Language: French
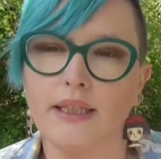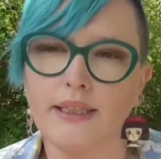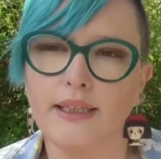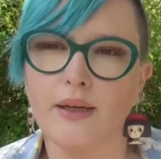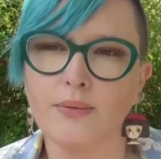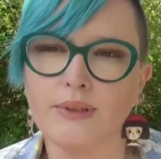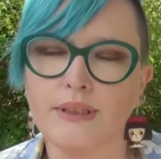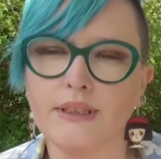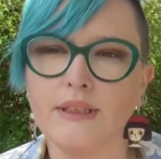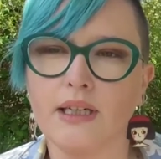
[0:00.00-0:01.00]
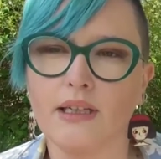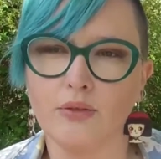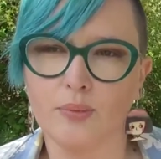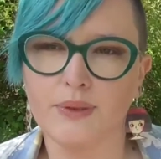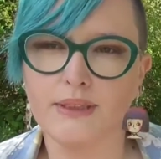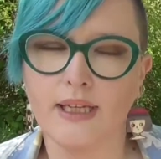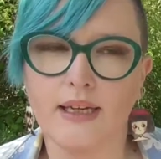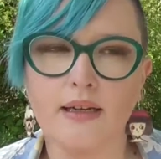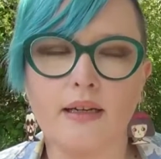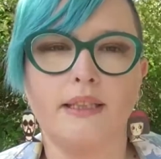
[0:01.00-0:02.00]
il y a aussi un
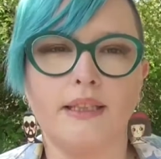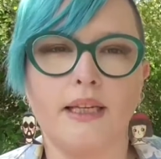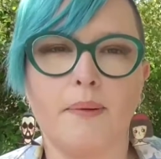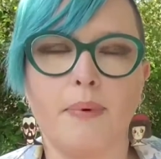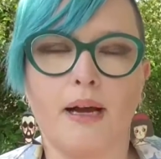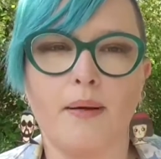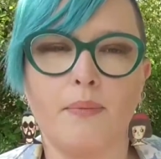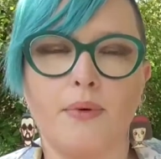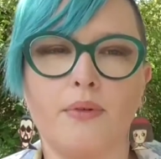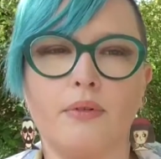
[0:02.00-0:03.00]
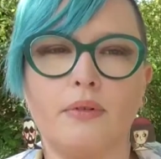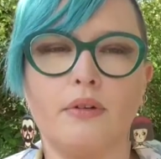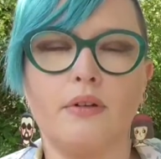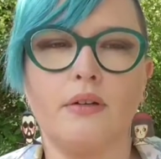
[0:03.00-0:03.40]
hôpital qui est apparemment